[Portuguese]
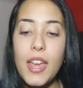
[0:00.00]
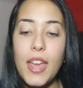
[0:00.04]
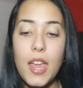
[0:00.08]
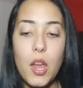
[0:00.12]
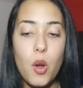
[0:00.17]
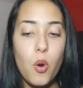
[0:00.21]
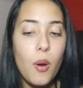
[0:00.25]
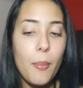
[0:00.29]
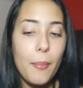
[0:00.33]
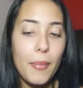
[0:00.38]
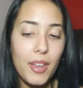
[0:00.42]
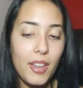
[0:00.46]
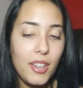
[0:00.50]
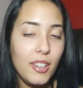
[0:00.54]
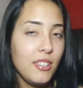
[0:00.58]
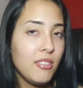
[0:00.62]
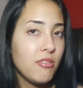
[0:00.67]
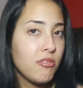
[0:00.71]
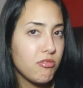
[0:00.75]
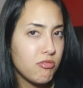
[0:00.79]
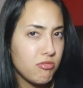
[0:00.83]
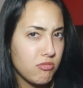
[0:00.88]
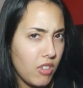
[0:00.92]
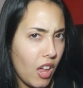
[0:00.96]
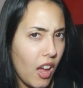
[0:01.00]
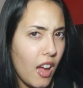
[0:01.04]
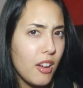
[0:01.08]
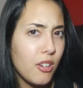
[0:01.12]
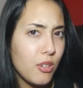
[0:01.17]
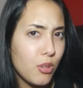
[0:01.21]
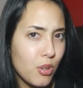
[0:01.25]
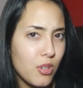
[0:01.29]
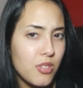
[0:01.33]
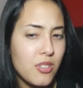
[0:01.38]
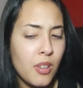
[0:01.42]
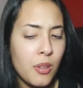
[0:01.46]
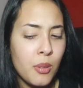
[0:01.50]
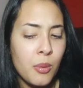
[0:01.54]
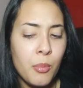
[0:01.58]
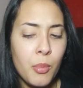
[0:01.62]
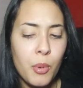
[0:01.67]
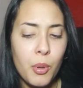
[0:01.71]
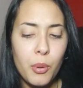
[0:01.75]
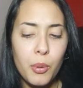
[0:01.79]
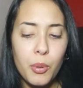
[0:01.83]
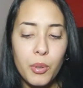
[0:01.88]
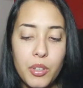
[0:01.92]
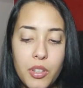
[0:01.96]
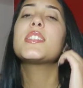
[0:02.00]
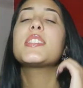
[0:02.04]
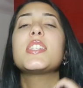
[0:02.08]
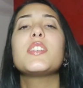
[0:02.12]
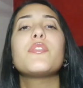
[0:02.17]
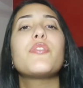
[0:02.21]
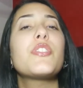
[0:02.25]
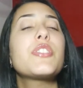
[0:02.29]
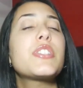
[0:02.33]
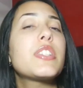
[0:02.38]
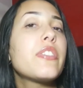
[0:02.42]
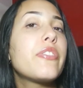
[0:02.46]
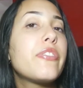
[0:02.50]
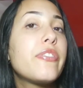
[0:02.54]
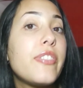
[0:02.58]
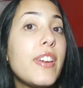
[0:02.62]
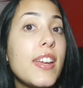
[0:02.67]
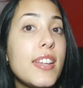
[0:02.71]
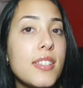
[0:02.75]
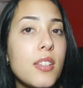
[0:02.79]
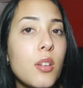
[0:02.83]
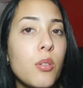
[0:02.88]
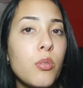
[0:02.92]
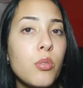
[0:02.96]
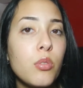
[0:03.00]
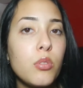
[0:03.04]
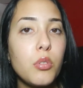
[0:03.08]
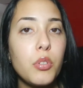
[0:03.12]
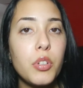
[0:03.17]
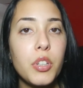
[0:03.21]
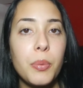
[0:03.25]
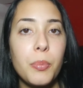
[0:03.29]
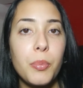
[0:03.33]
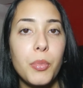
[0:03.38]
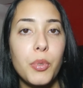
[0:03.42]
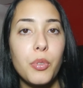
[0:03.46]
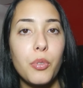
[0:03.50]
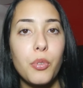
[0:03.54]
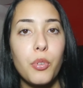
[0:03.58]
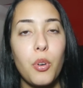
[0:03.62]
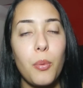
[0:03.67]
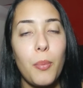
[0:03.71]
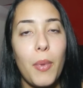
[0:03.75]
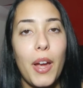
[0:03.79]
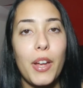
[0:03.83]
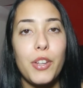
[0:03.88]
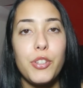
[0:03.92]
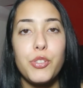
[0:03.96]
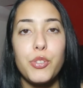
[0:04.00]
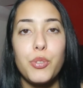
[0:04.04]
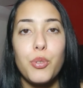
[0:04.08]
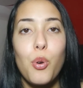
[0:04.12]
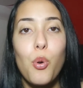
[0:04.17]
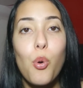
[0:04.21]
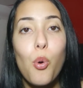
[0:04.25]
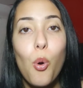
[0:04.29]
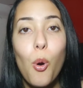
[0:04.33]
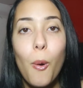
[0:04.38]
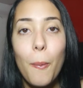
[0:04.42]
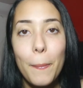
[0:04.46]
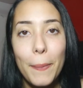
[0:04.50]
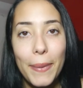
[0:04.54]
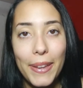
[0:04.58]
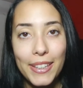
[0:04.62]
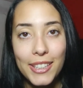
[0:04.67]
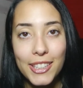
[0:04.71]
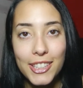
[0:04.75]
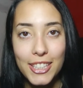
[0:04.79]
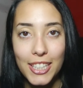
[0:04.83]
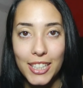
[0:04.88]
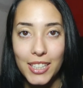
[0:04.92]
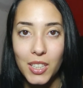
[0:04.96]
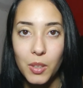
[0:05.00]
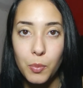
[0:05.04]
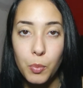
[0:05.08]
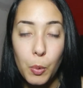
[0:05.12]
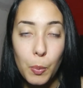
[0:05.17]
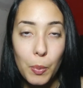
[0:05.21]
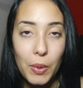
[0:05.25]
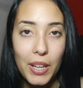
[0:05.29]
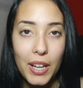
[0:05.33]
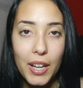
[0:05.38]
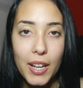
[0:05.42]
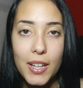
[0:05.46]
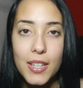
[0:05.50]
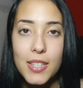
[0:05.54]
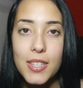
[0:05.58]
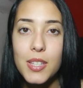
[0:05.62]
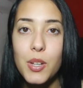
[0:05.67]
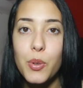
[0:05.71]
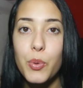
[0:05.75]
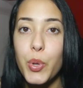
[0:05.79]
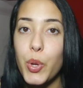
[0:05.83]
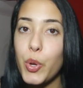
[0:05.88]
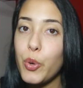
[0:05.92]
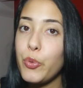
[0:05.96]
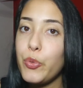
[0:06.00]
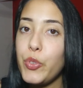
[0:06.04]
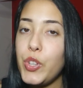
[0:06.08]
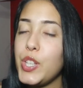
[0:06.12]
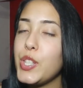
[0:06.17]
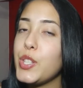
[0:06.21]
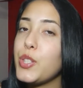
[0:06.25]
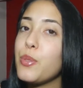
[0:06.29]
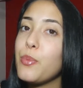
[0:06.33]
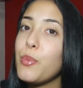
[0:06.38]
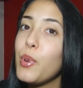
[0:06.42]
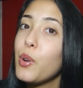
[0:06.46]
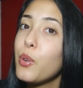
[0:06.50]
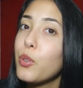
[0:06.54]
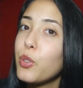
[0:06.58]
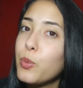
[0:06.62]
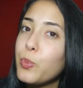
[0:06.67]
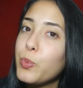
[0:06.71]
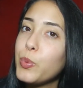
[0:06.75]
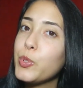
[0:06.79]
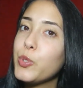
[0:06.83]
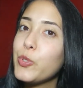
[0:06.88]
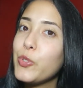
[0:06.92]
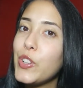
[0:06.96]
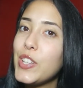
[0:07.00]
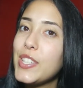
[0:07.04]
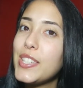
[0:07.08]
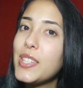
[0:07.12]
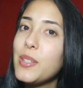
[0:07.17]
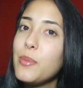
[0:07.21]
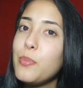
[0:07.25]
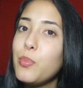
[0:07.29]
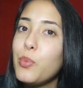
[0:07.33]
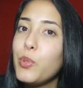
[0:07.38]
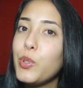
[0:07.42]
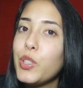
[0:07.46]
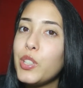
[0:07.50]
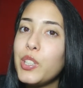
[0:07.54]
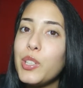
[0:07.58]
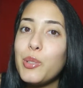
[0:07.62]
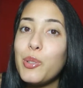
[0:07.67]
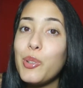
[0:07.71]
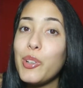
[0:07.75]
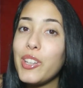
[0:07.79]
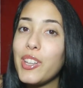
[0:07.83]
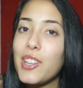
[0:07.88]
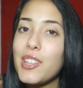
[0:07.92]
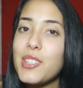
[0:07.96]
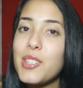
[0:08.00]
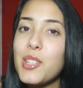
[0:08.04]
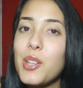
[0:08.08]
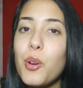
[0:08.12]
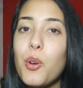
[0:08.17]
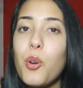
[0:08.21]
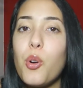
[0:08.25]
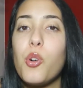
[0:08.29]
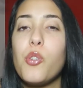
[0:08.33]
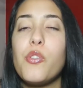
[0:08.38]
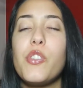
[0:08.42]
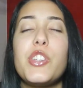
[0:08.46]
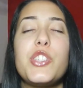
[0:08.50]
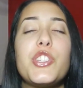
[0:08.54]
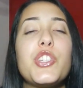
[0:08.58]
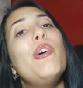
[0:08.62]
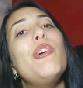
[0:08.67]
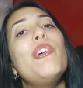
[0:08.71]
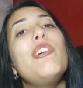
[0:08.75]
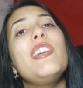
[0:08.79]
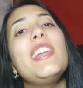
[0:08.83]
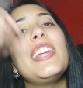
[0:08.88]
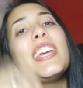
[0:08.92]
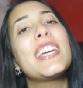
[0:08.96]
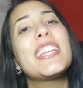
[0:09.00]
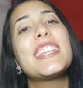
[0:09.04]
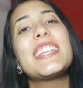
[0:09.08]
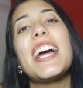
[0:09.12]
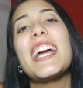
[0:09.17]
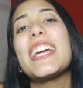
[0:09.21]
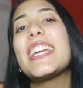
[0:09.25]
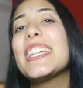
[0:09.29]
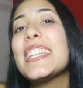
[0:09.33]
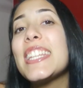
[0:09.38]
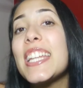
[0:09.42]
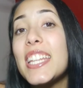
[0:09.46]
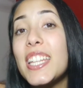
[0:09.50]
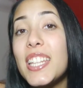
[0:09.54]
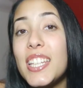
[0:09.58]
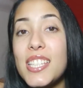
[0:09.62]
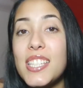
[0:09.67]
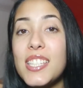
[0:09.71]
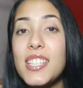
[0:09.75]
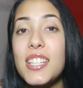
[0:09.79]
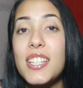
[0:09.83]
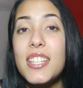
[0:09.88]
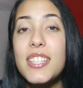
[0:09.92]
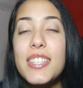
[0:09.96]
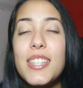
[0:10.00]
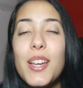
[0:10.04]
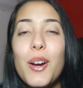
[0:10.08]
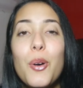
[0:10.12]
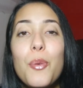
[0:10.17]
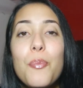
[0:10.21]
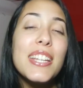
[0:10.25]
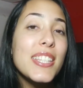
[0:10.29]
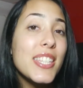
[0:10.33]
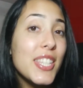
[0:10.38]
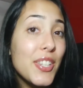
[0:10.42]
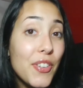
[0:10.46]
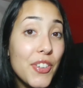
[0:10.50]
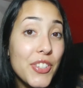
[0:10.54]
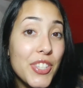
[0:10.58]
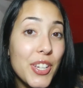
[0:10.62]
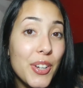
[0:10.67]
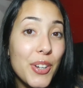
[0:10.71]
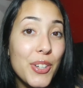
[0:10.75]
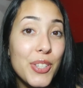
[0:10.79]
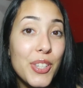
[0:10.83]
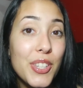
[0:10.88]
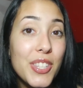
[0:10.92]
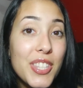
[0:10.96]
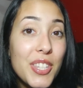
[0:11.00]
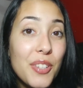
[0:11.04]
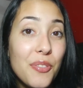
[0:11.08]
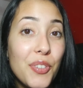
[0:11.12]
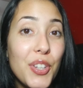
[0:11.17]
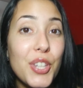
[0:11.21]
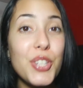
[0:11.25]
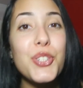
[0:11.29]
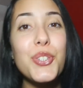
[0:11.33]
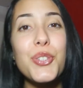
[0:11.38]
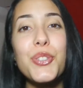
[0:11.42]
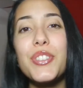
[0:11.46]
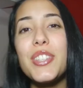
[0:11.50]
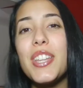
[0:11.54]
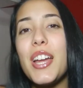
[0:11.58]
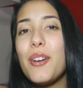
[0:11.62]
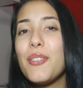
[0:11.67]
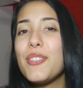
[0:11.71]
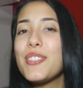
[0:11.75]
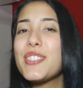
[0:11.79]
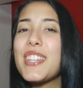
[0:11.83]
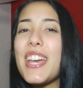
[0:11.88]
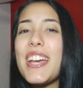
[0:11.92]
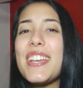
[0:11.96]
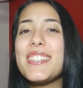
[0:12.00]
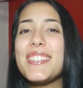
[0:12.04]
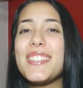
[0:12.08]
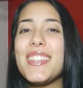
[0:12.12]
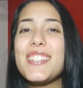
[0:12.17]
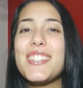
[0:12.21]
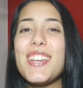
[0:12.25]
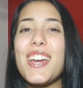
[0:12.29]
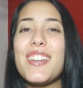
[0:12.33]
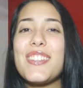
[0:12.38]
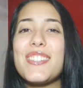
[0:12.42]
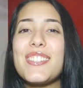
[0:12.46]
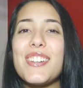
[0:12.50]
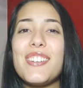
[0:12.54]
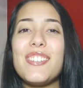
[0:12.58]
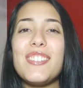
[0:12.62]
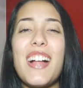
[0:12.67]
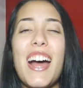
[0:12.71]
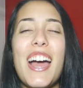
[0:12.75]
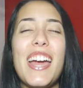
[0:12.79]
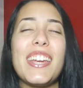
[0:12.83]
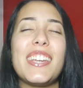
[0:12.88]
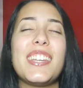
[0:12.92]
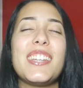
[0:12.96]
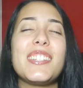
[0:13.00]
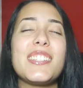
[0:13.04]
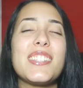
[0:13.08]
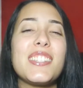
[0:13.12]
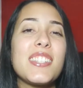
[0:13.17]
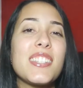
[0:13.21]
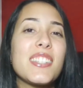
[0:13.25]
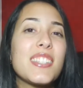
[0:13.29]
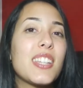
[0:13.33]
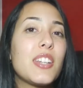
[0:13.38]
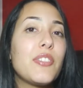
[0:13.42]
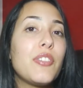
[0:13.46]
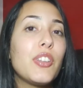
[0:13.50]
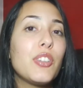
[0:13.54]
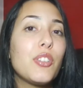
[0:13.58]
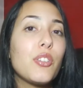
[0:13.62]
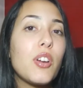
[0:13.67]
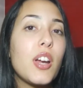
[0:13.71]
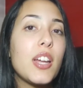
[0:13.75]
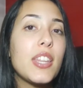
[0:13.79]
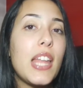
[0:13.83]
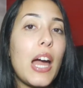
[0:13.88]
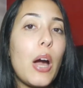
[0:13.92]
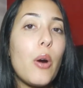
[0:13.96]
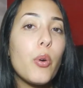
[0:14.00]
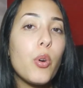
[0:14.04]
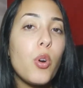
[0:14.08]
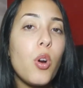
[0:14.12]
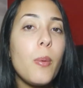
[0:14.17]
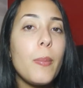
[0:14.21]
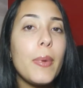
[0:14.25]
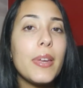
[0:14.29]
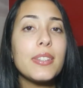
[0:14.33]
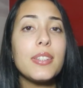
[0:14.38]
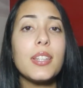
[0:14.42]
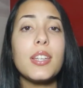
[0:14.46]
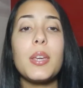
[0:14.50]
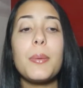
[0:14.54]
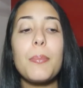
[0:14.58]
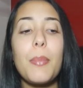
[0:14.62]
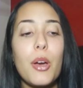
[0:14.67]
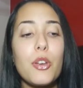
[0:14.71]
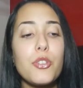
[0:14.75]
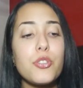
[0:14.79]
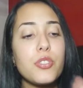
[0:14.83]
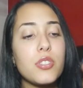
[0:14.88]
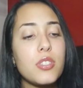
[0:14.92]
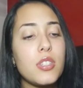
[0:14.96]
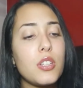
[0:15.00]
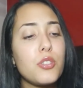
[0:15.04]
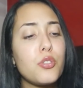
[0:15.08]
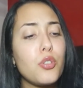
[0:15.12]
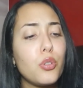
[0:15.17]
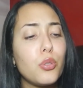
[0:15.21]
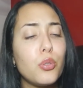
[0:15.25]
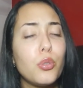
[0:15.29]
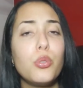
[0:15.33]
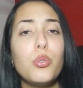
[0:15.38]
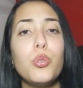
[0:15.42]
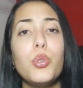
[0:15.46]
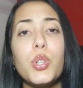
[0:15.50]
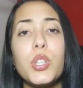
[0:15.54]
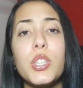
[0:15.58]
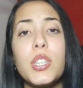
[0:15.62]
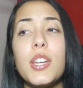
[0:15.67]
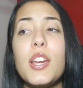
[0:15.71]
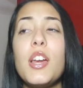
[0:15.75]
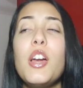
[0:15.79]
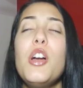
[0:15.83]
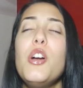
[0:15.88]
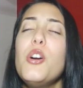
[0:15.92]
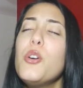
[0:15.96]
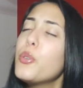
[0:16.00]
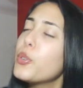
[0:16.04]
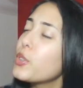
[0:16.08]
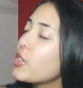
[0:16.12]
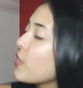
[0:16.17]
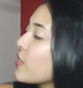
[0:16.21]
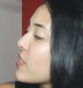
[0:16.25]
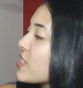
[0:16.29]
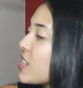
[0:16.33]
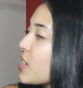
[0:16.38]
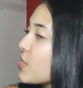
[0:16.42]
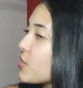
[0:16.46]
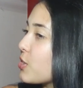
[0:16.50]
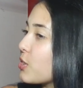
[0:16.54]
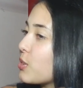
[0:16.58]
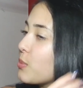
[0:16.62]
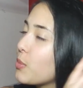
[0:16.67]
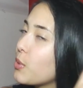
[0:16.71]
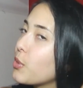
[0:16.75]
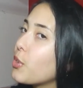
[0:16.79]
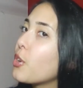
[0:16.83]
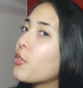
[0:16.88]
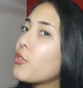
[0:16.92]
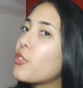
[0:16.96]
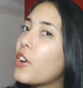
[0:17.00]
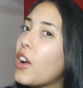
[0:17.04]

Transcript: Eu amei tá? Eu gostei do meu look. Se você fez algum look monocromático, comenta na publicação que eu fiz no meu grupo do Facebook Conhece Covet. O link tá aqui na descrição. Se você gostou desse vídeo, não esquece de deixar o seu like, de se inscrever no canal e comenta aqui embaixo o que você achou do look, o que você achou do meu novo